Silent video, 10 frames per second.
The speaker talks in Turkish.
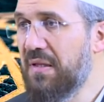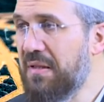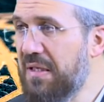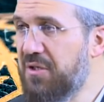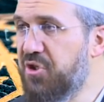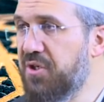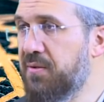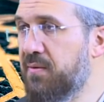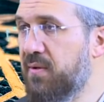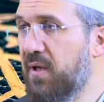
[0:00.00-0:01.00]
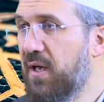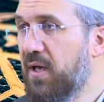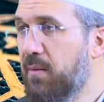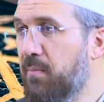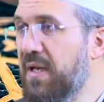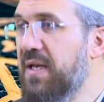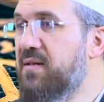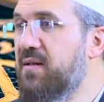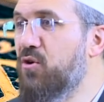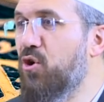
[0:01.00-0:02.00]
Niçin?
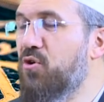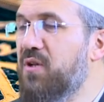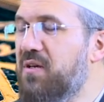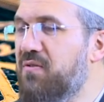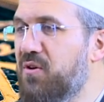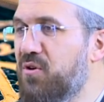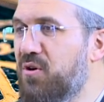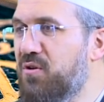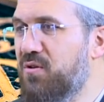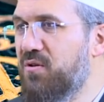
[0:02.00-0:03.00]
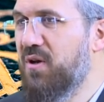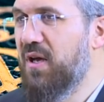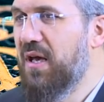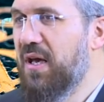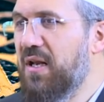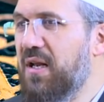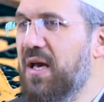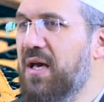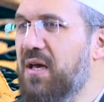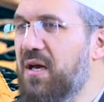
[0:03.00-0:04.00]
Melekleri örnek veriyor.
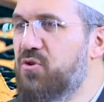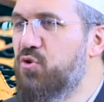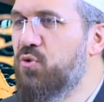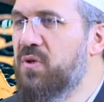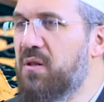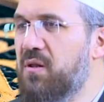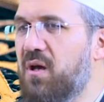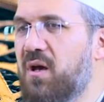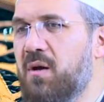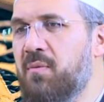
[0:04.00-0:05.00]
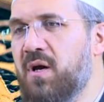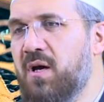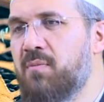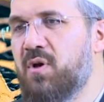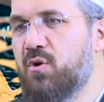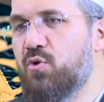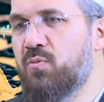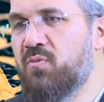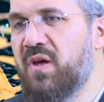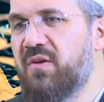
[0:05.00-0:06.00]
La ya'sun Allah ma
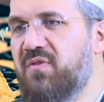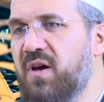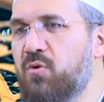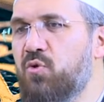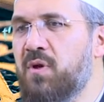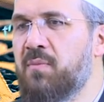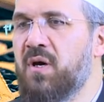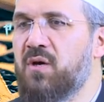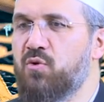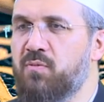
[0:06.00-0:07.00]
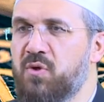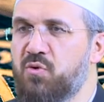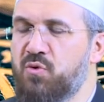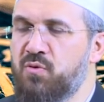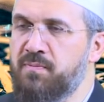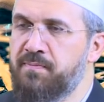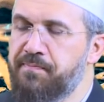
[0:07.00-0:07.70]
amaruhum ve yef'alun ma yu'marun.